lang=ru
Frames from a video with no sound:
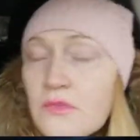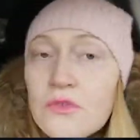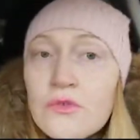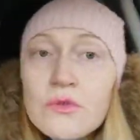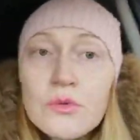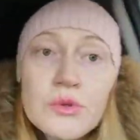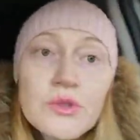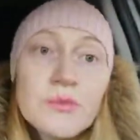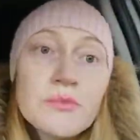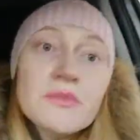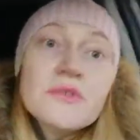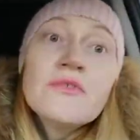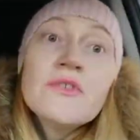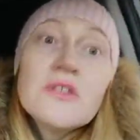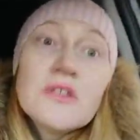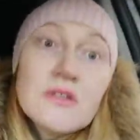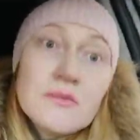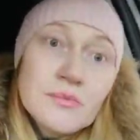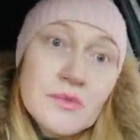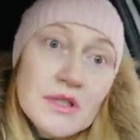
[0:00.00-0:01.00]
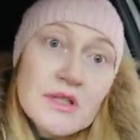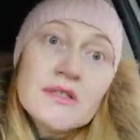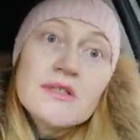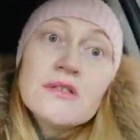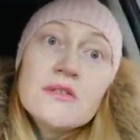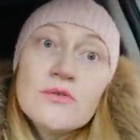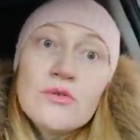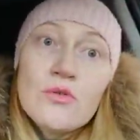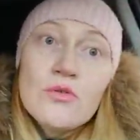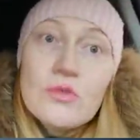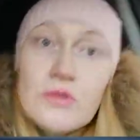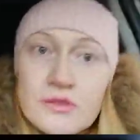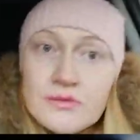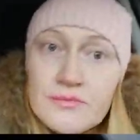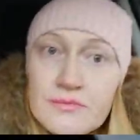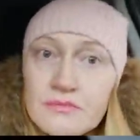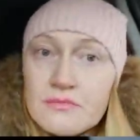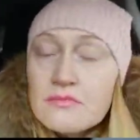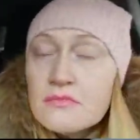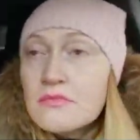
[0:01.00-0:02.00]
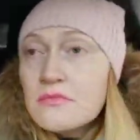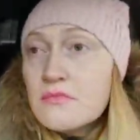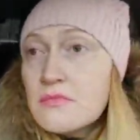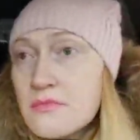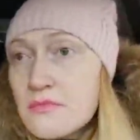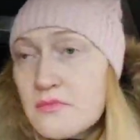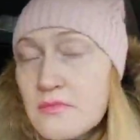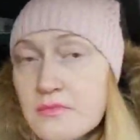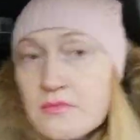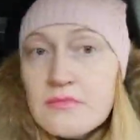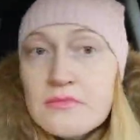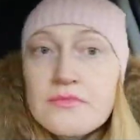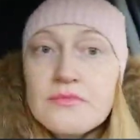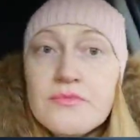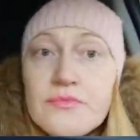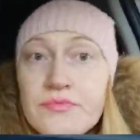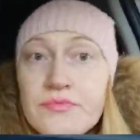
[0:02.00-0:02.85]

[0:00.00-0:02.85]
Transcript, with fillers: В общем, мы в этот магазин ходим. Иногда, да?